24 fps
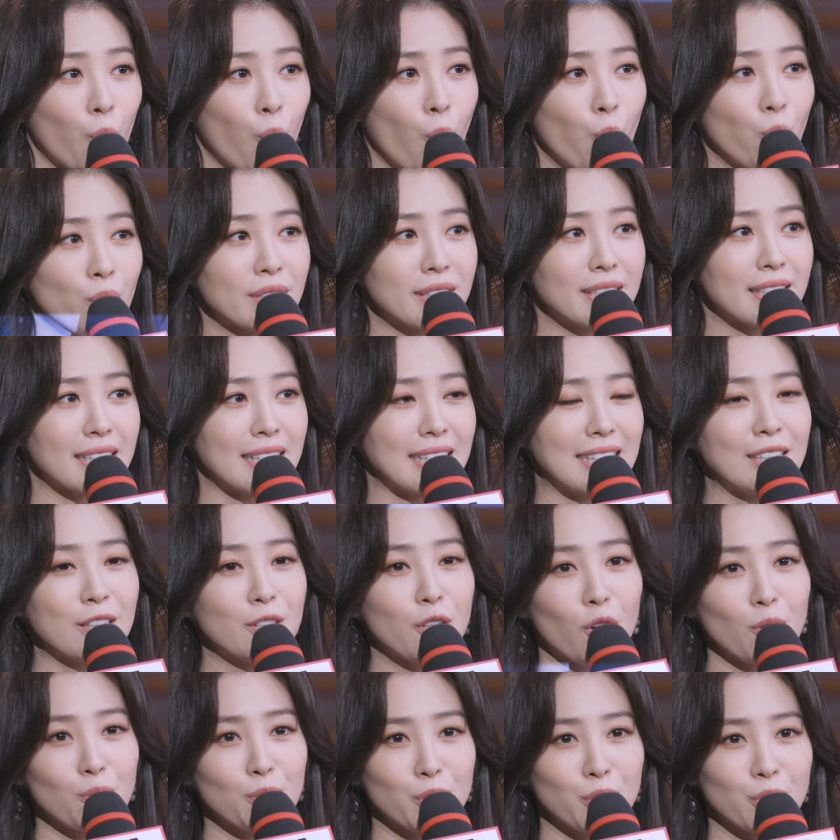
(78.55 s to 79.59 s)
공식
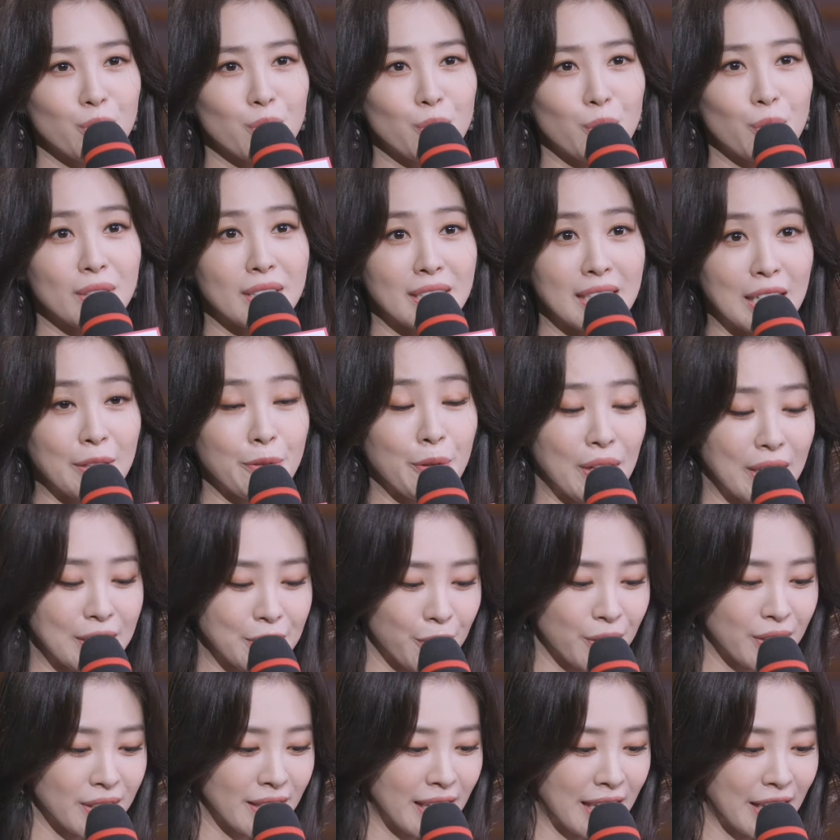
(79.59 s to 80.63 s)
인터뷰 순으로 진행될
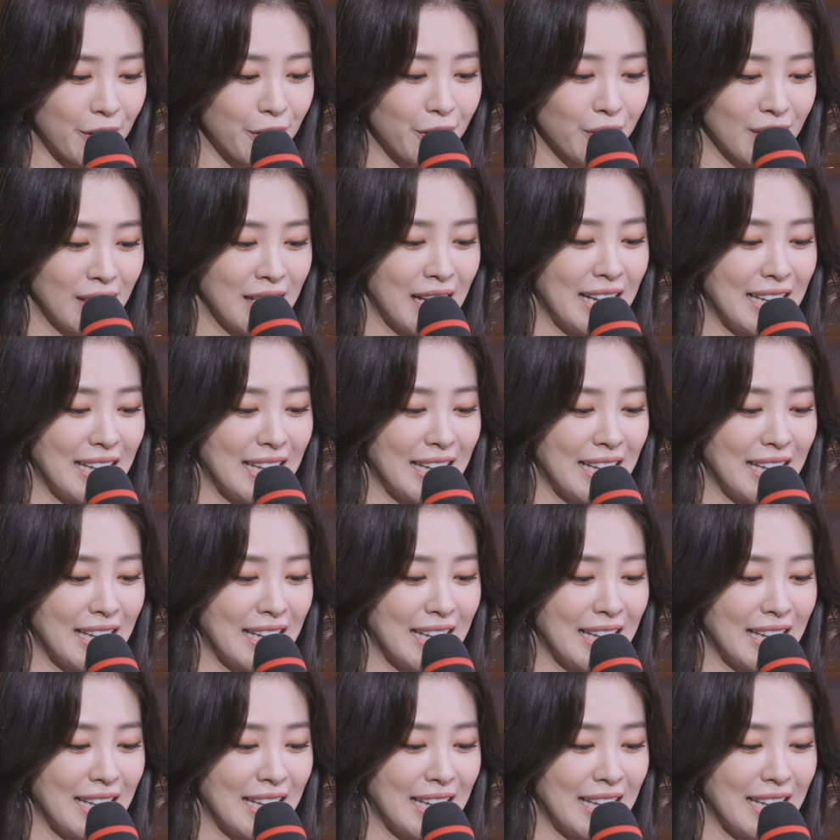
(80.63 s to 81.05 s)
예정인데요.